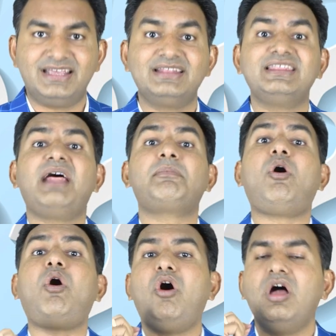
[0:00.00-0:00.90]
e के अंदर आप
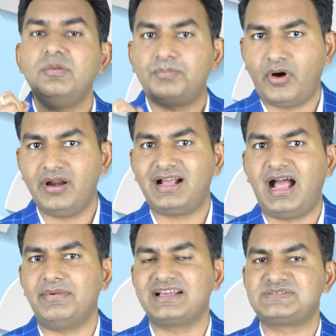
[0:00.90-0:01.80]
ऑल प्रोडक्ट
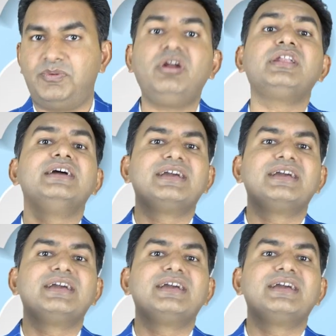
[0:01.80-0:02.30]
आप एक्सपोर्ट